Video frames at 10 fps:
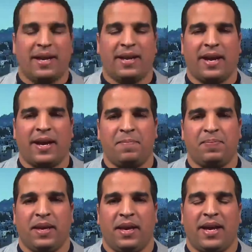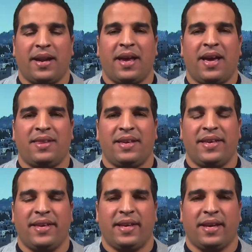لأنها لأن
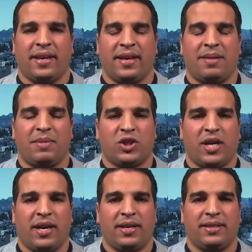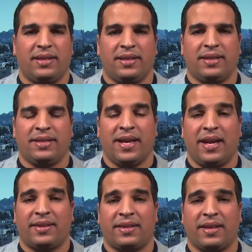هذه المشاهد
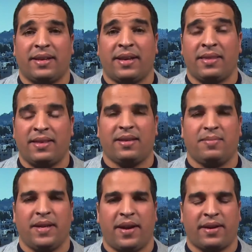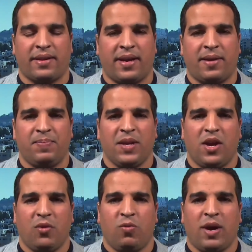نالت كثير من الرضا
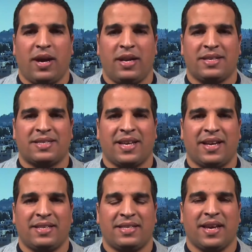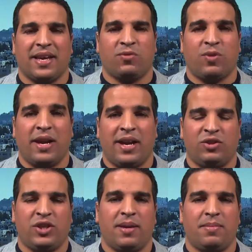والاستحسان
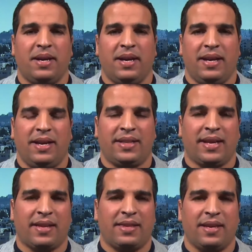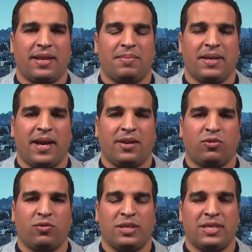والإعجاب لدى كثير من
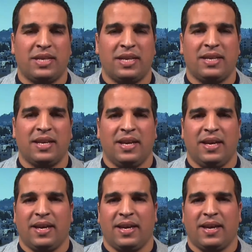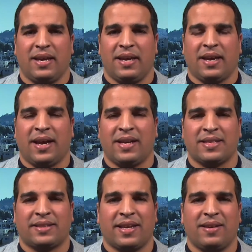التونسيين آه، آه،
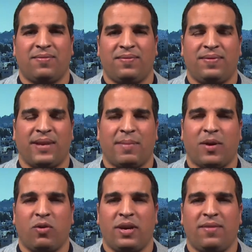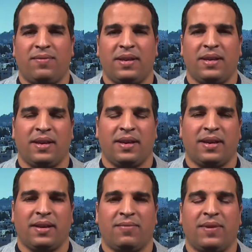خاصة كما قلنا في
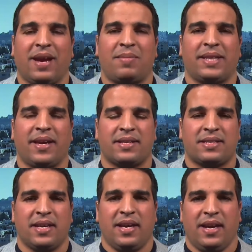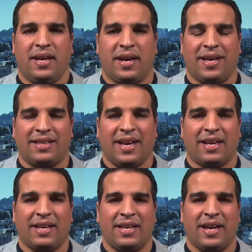آه، في نعم. المدارس
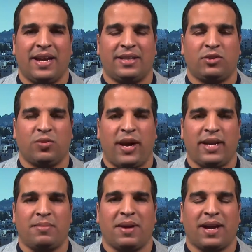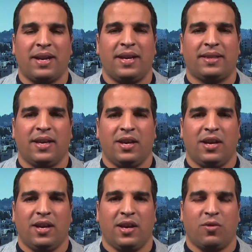الداخلية التي تعاني من قلة
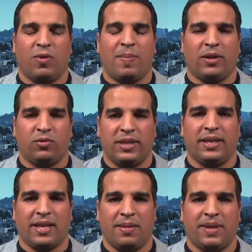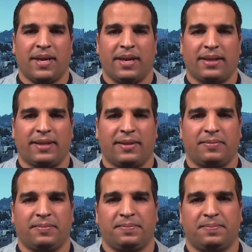ومحدودية الإمكانيات
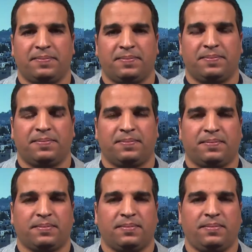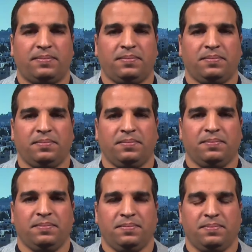نعم وسام شكرا
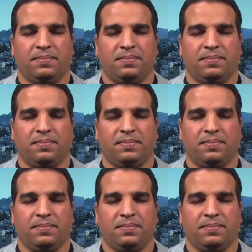لك